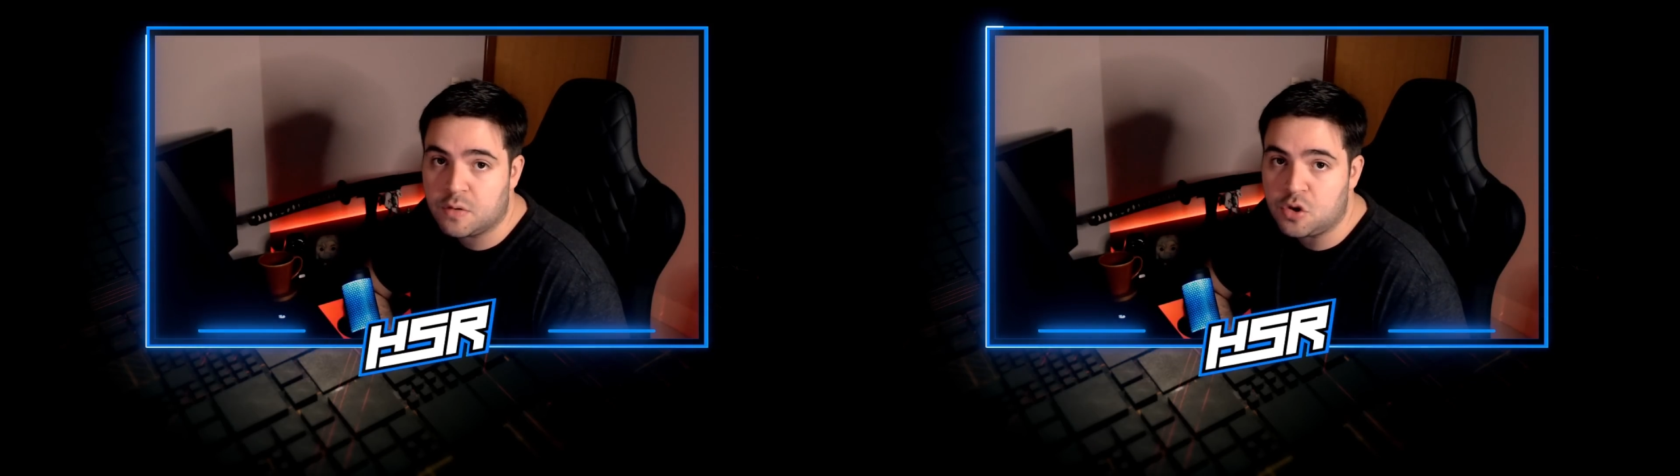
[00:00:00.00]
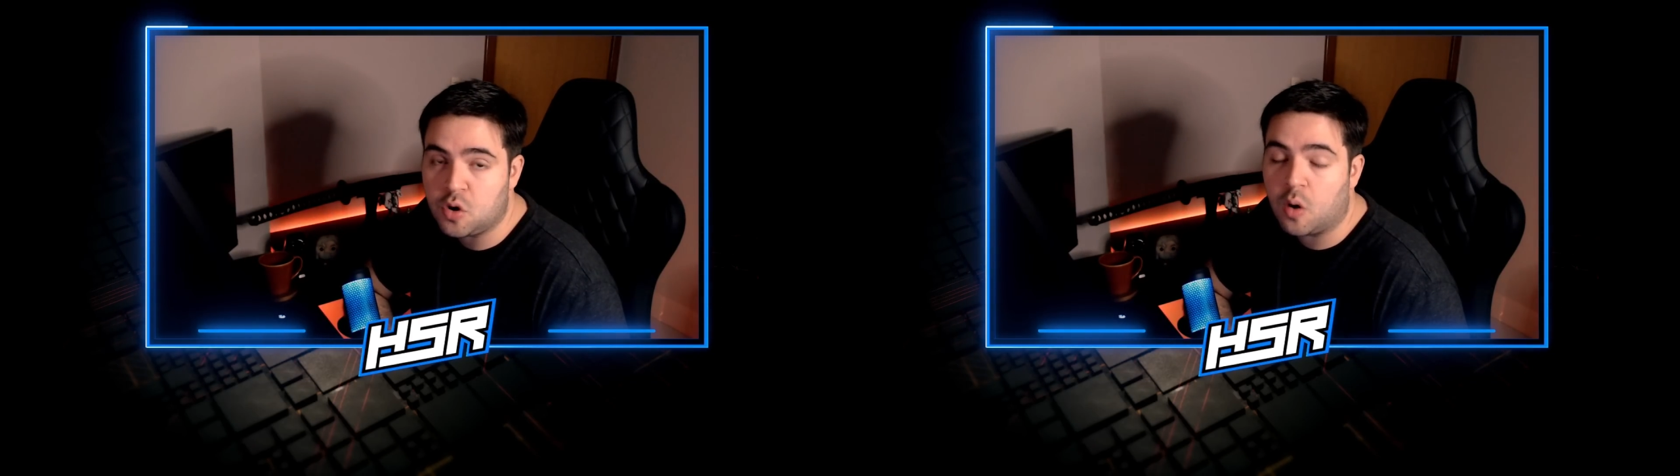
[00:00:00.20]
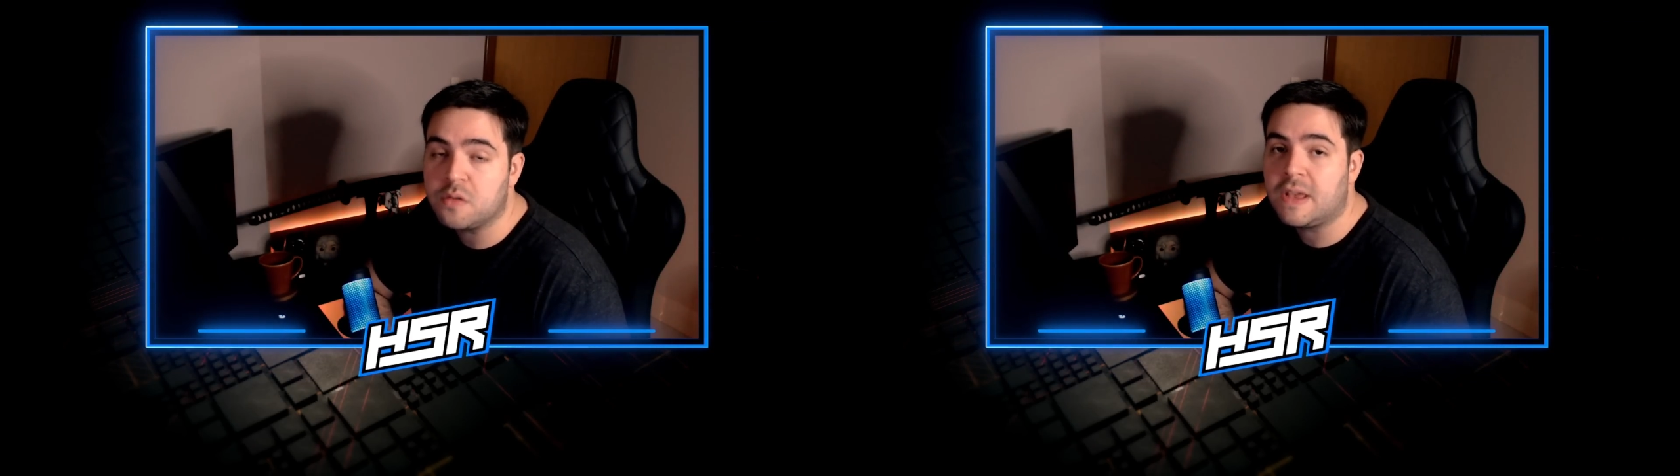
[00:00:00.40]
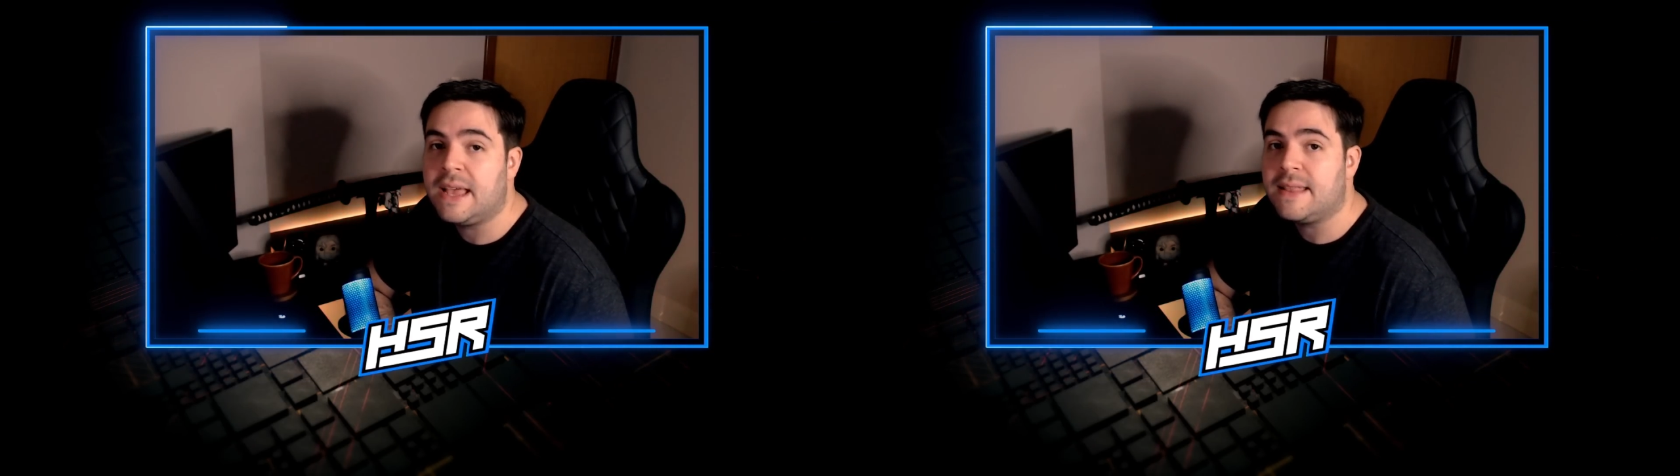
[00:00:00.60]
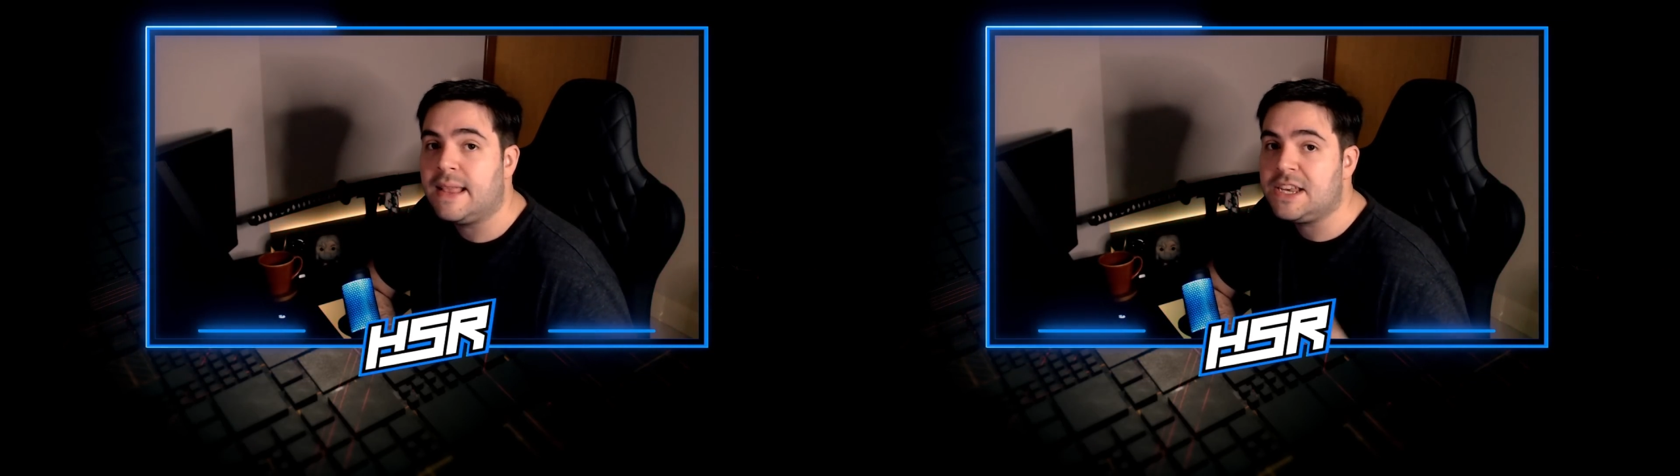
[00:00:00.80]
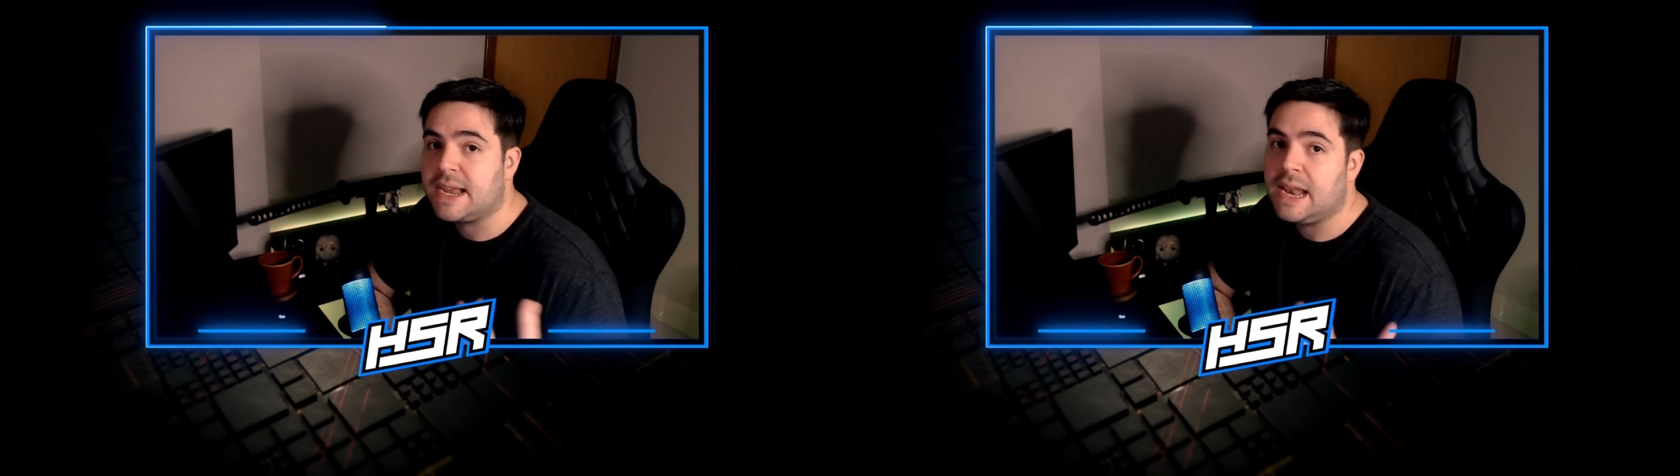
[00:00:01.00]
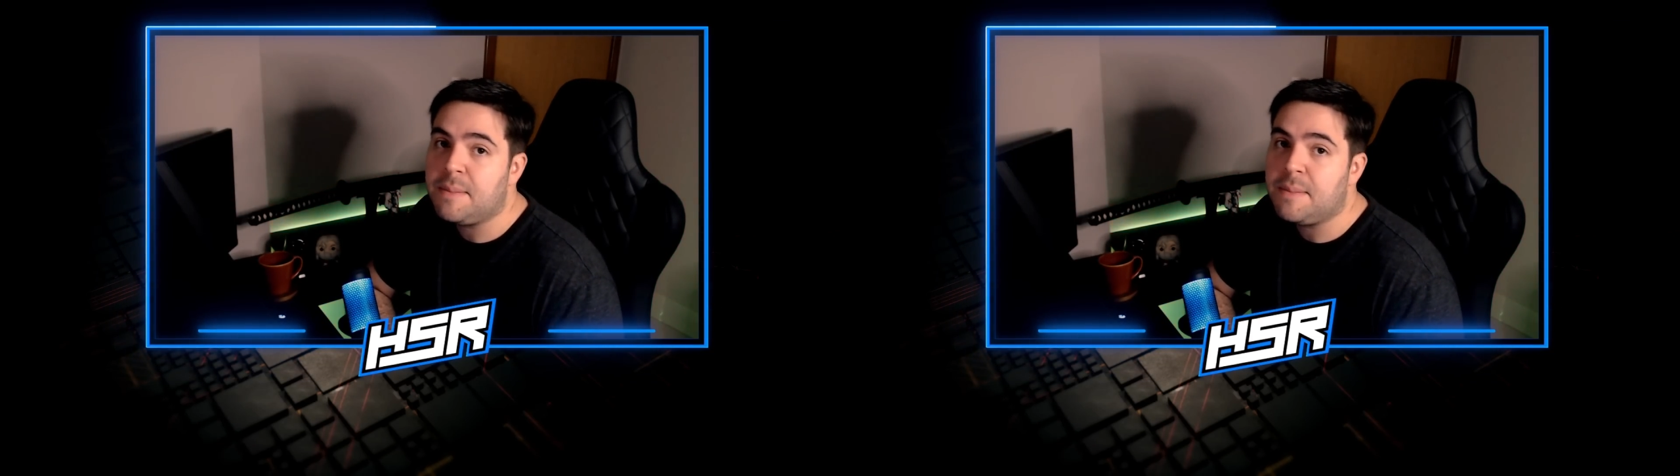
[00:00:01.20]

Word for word: nos seus jogos, deixa aquela